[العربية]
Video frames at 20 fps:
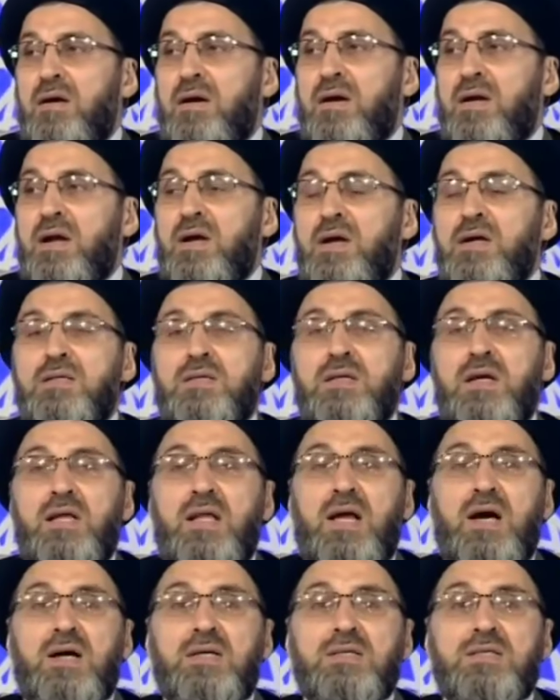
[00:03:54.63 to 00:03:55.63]
رحت
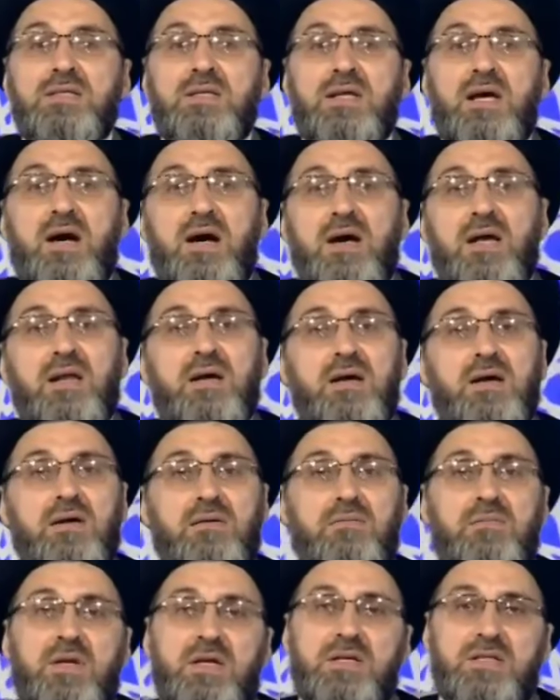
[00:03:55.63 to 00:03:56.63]
إلى زيارة
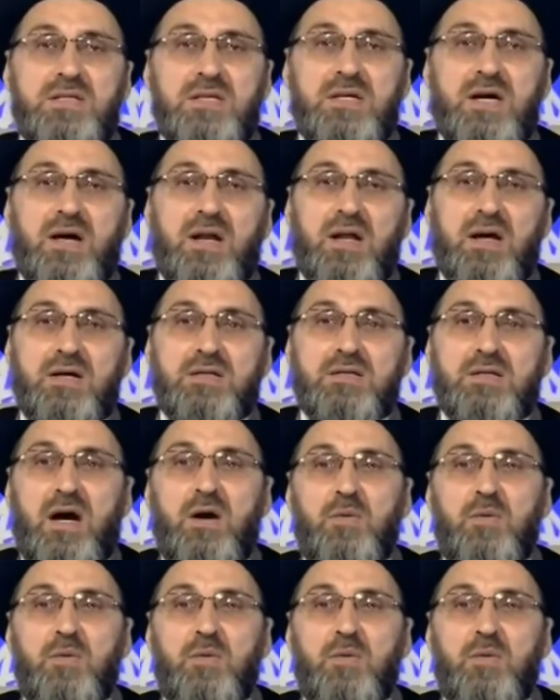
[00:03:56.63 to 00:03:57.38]
من الزيارات